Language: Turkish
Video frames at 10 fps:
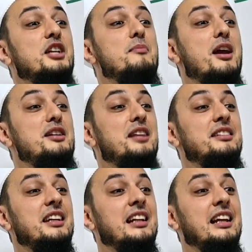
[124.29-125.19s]
Yemeyin
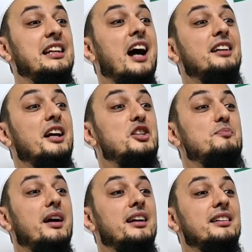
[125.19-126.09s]
de değil.
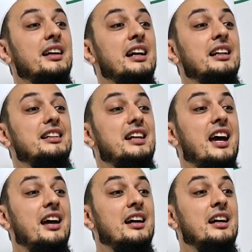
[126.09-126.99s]
Yaklaşmayın.
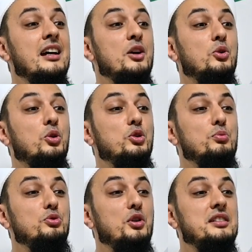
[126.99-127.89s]
Niye?
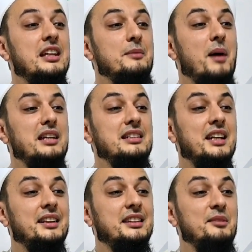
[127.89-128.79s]
Kulum diyor seni ben
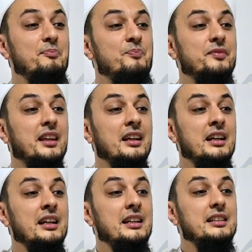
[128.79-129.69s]
yarattım.
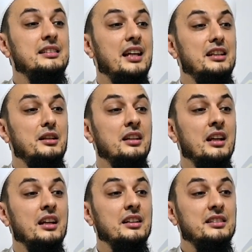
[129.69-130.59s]
Senin
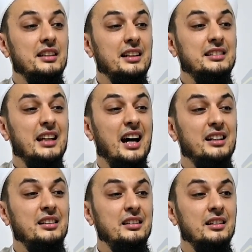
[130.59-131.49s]

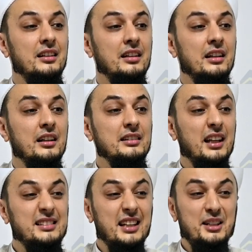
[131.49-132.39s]
sanatkarın,
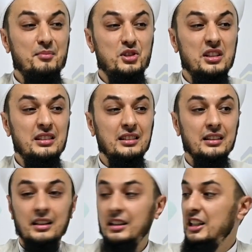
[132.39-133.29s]
tasarımcın,
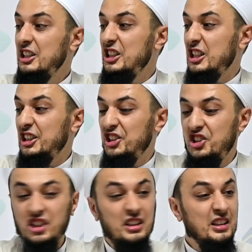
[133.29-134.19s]

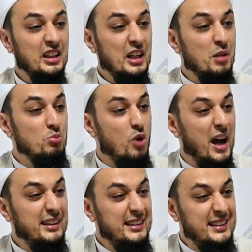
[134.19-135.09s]
yaratıcın,
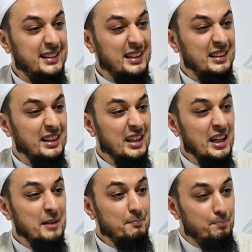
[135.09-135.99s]
mühendisin.
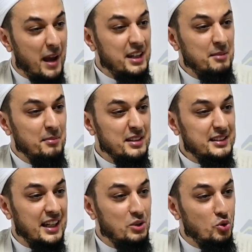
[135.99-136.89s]
Benim
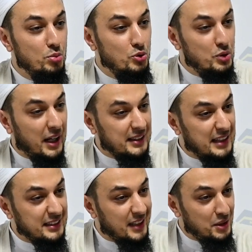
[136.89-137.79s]
seni ümüğüne
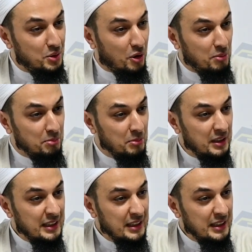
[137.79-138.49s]
kadar tanıyorum.